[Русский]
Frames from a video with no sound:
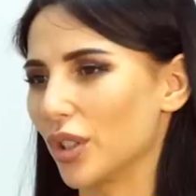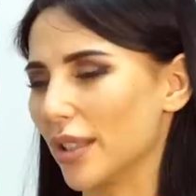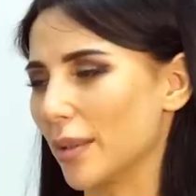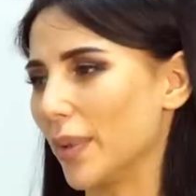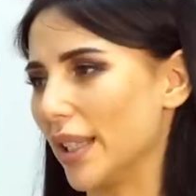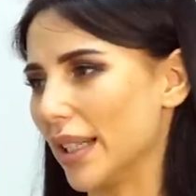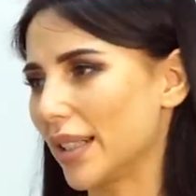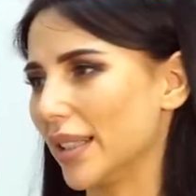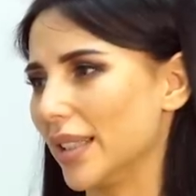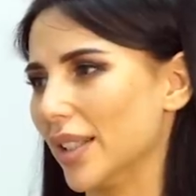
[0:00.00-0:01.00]
шанс
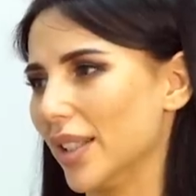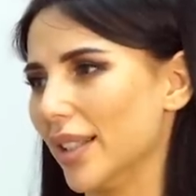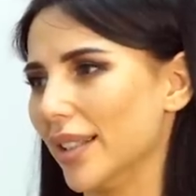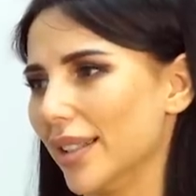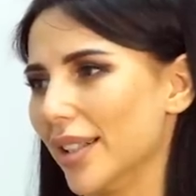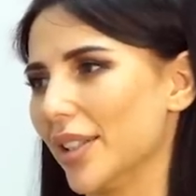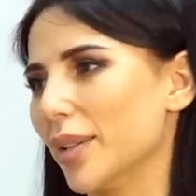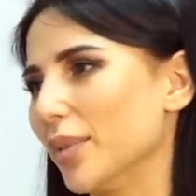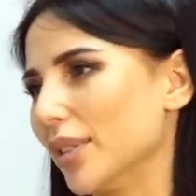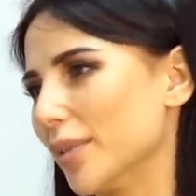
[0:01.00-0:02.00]
поехать, и
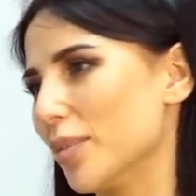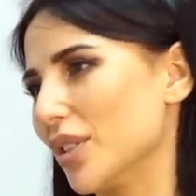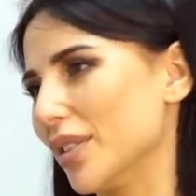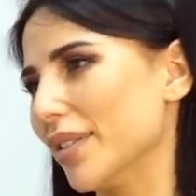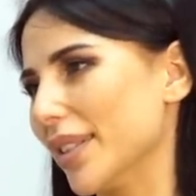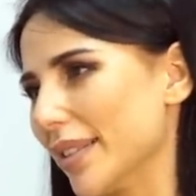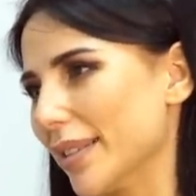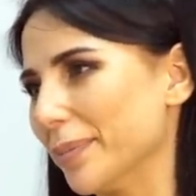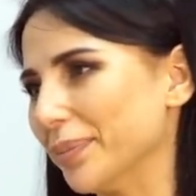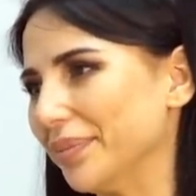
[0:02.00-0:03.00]
нельзя было вообще сдаваться.